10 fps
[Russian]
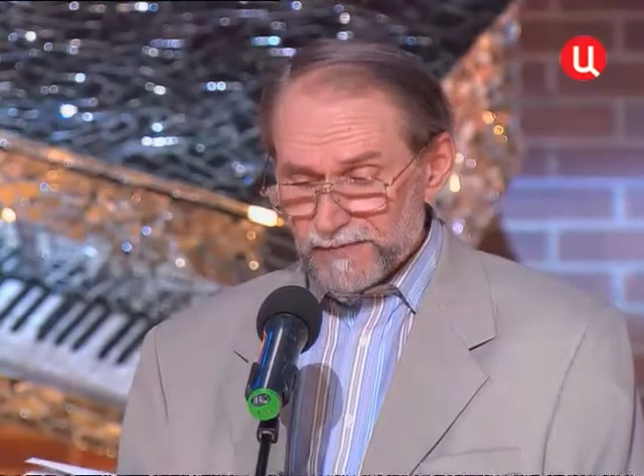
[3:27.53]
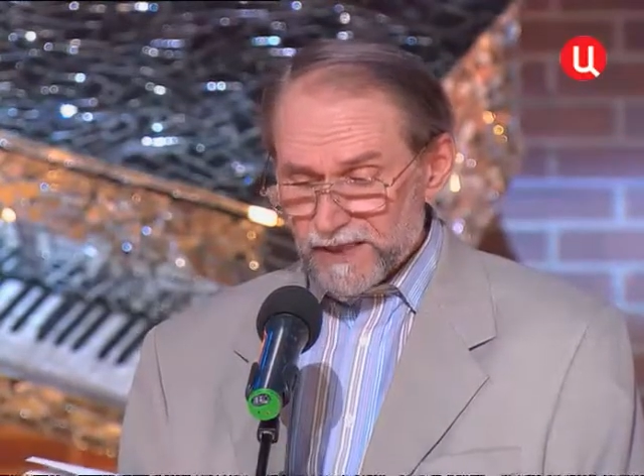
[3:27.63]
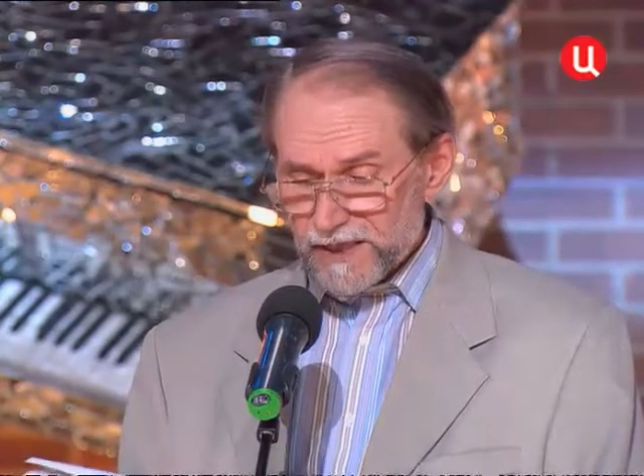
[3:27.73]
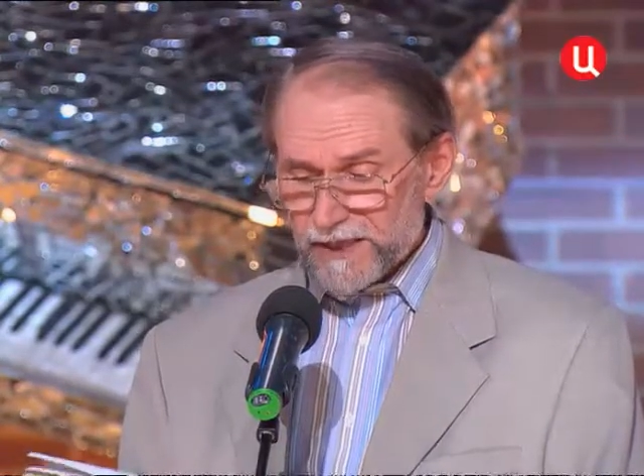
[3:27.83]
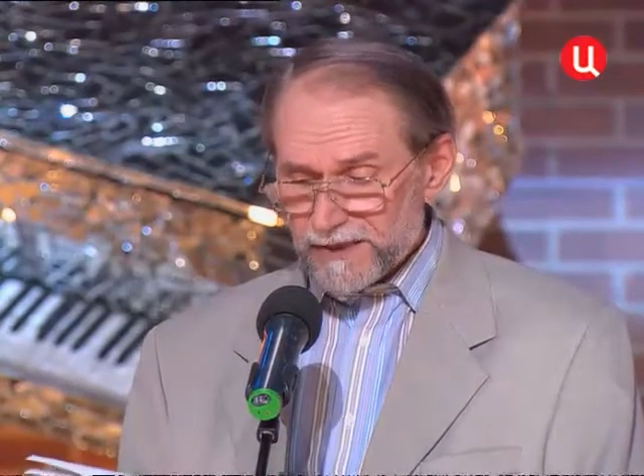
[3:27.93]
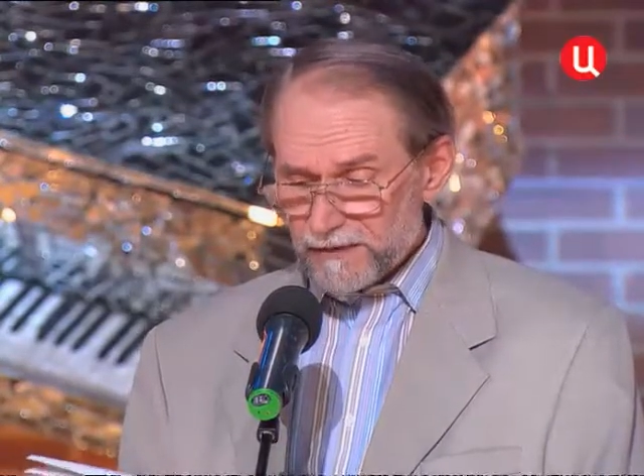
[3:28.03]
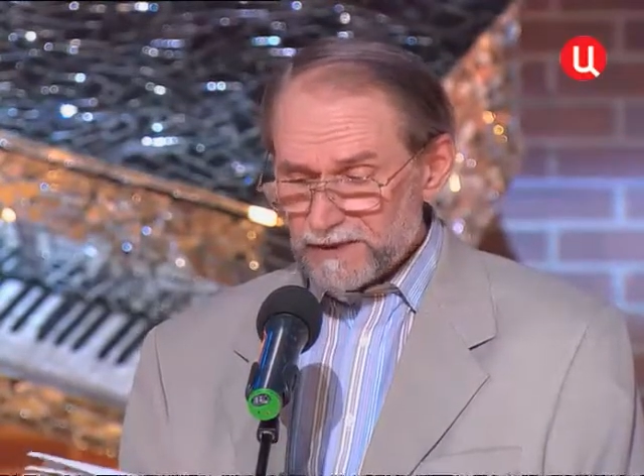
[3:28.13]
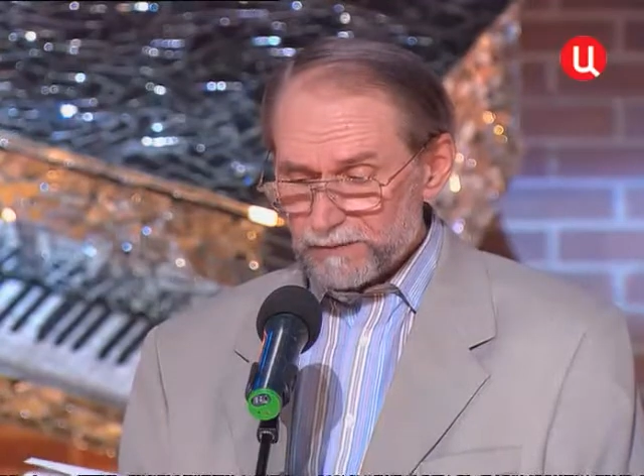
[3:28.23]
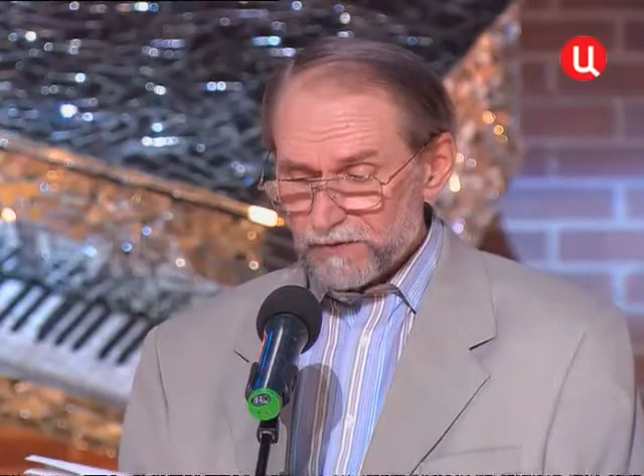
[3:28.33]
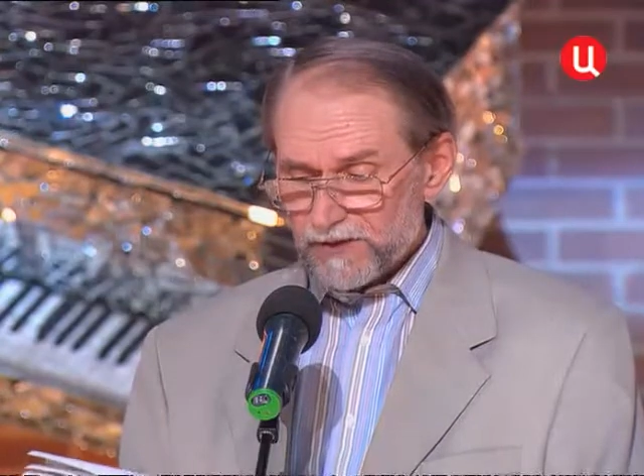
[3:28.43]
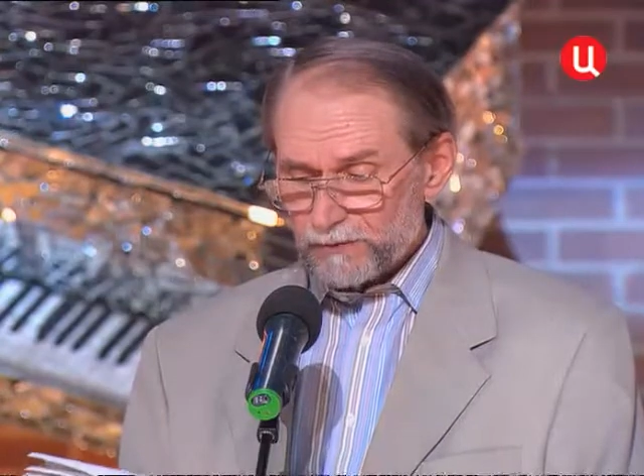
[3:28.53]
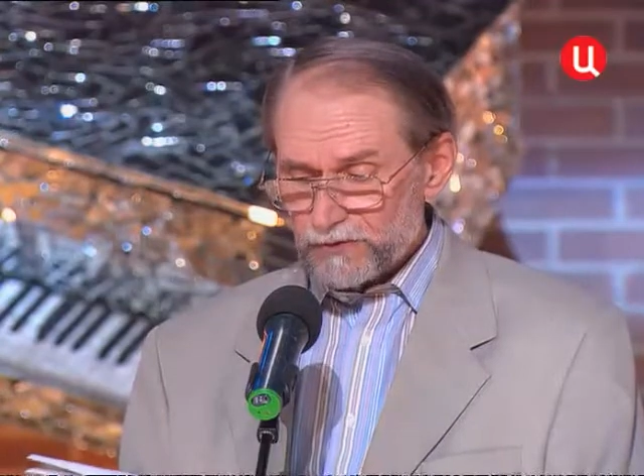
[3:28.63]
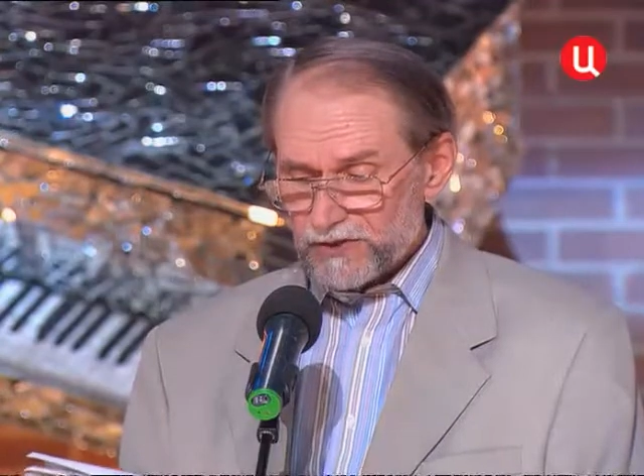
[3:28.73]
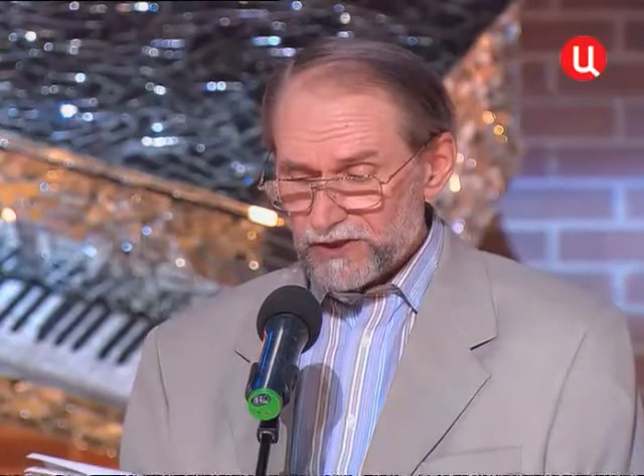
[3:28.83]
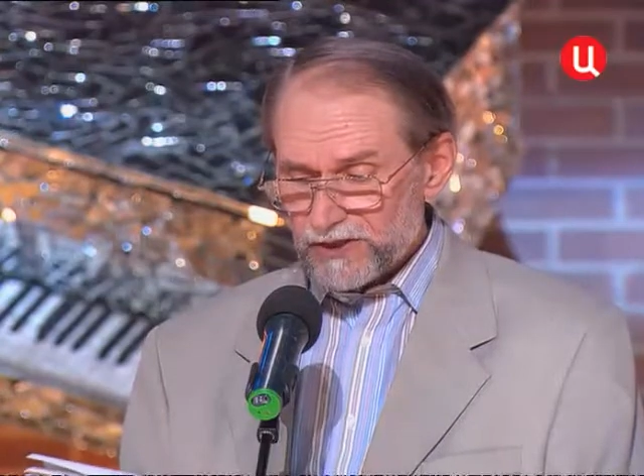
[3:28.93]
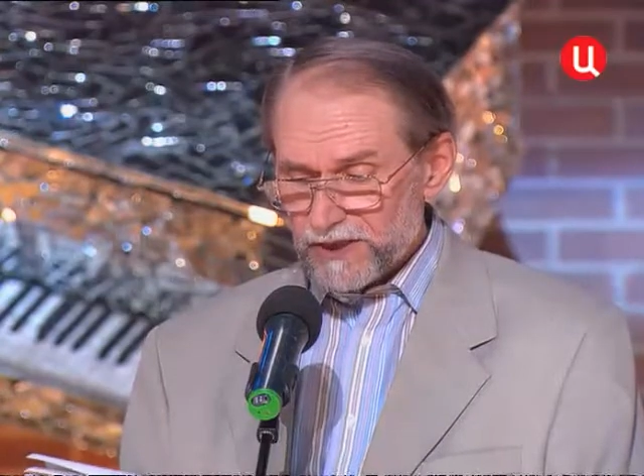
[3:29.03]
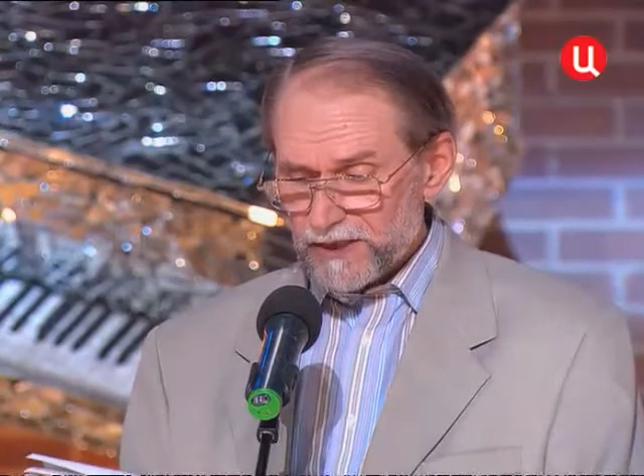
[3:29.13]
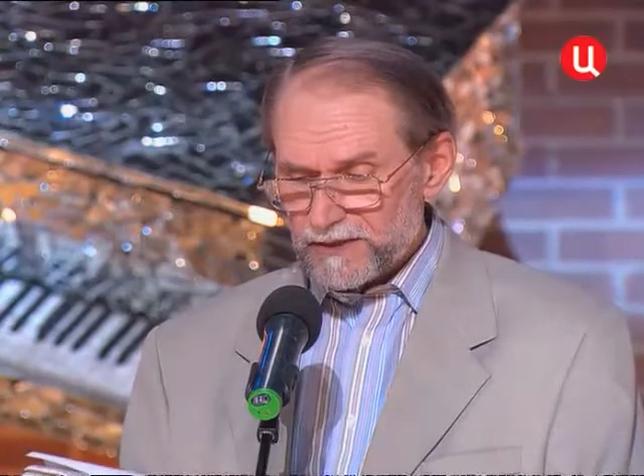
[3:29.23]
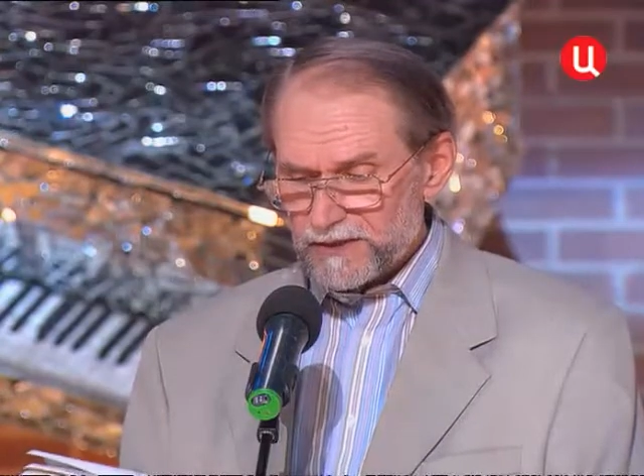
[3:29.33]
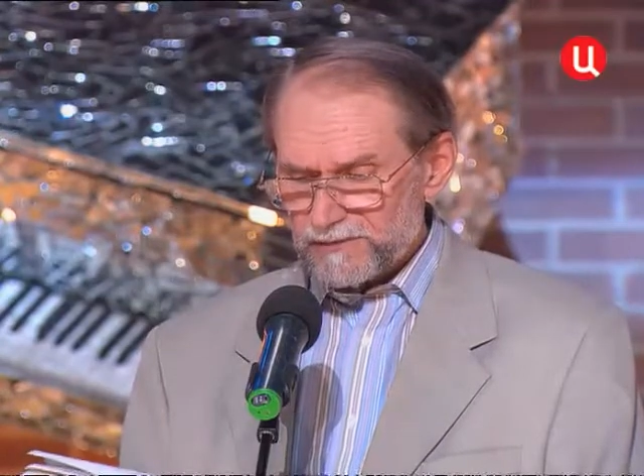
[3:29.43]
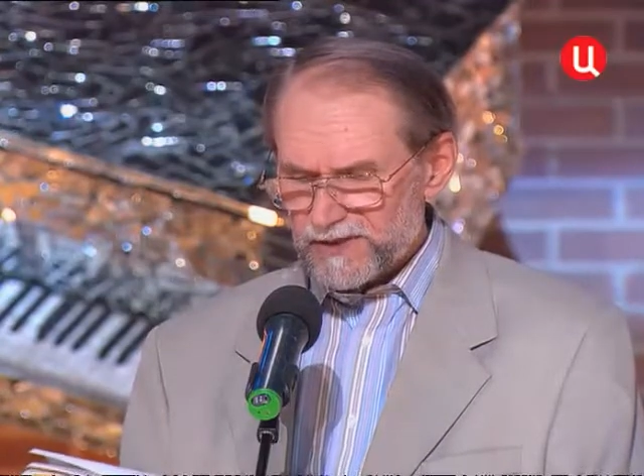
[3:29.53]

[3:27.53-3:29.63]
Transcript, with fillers: И катался бы в лимузине, как сыр,